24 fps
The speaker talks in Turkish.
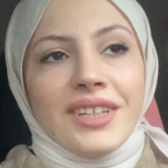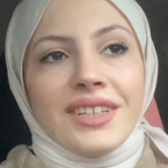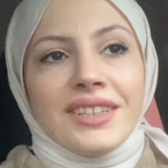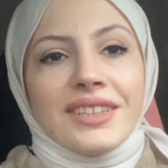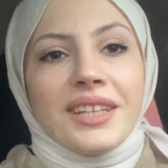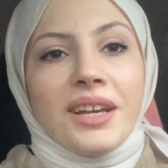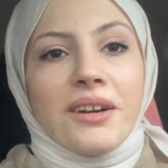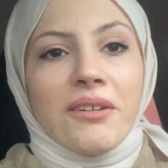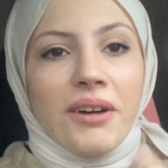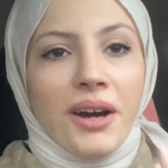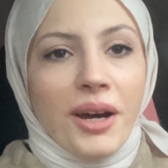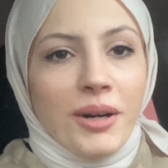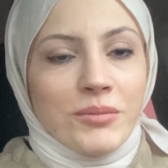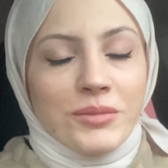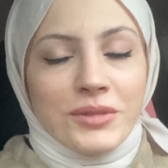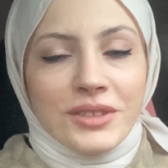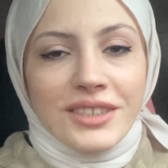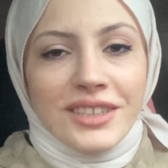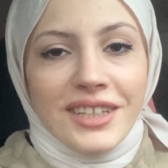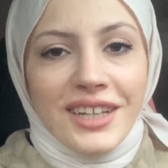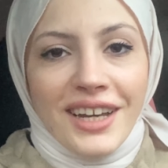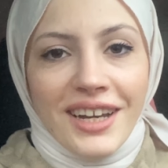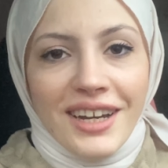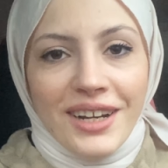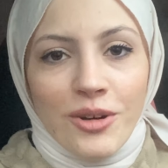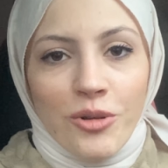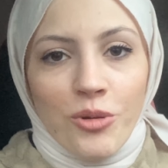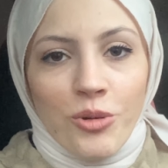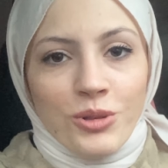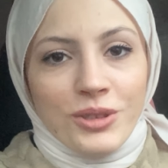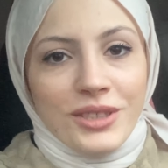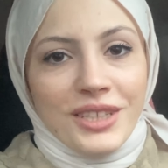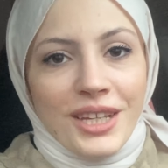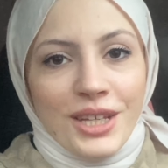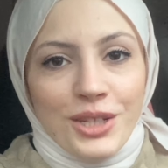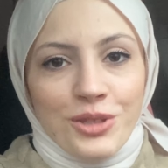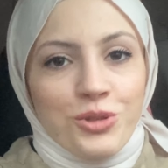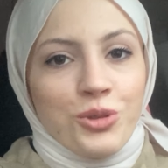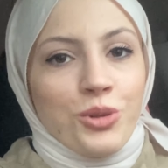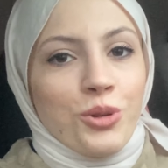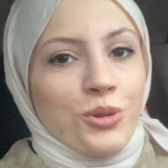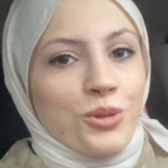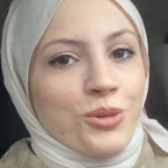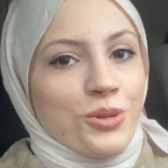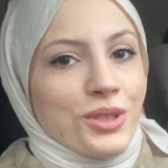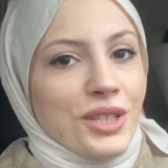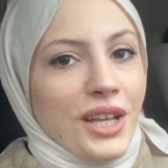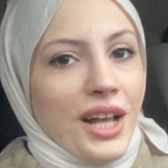devamında ortaya
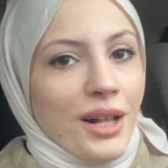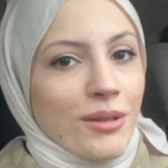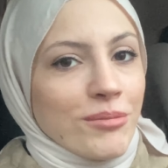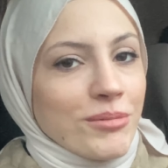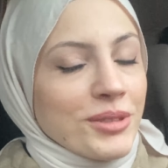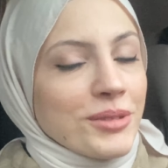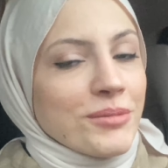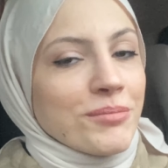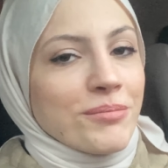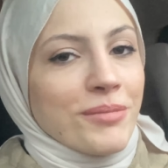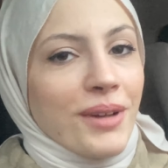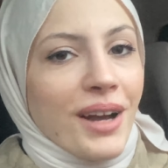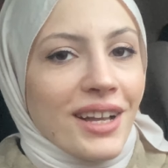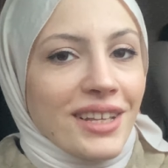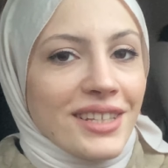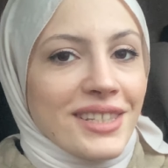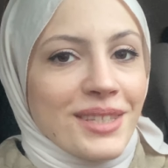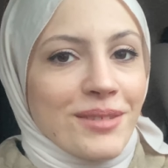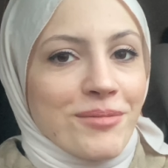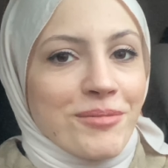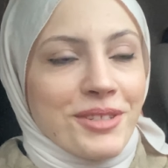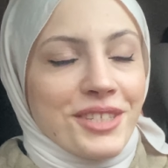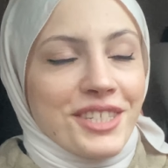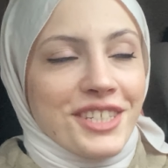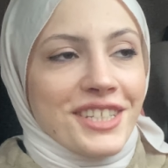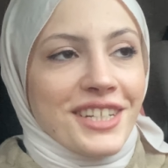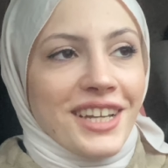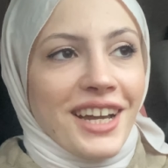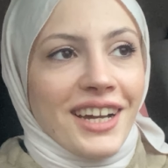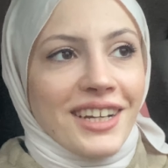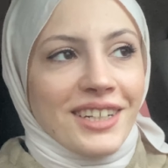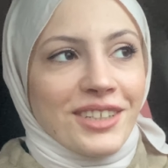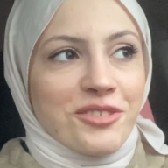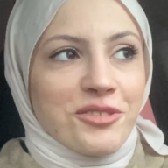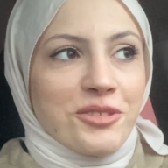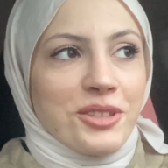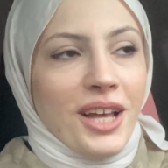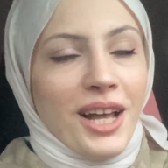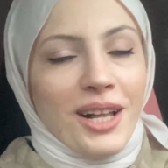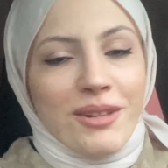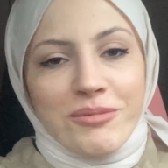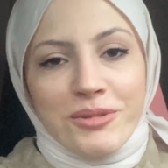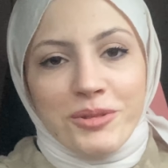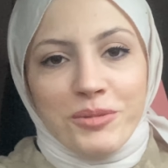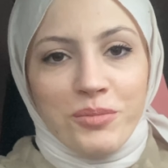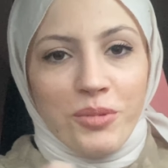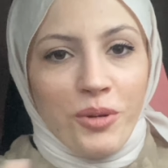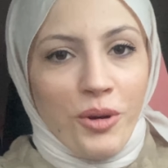çok güzel bir malzeme çıkar. Güzel
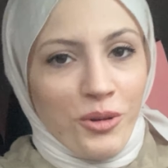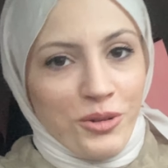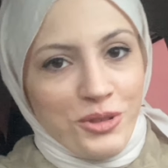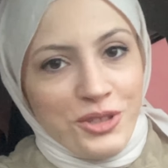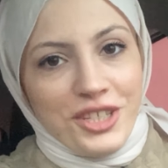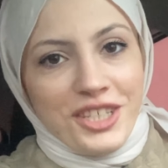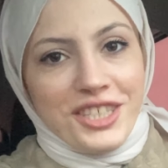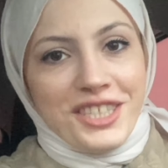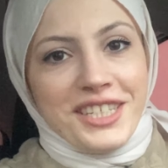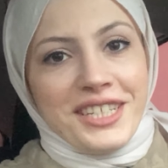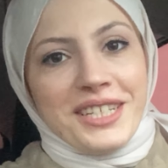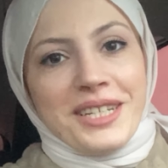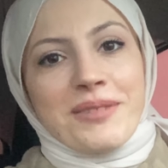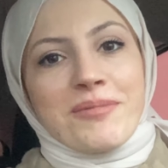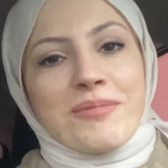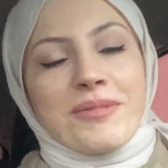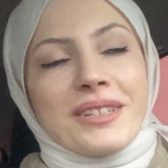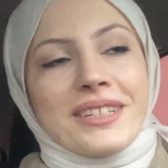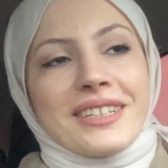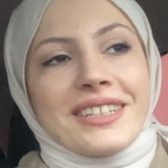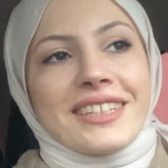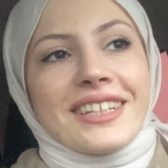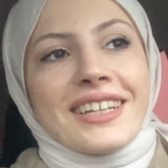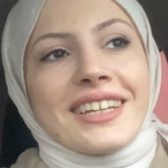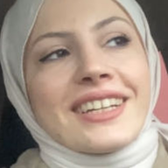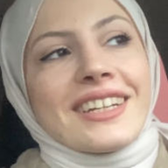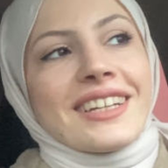bir poğaça çıkabilir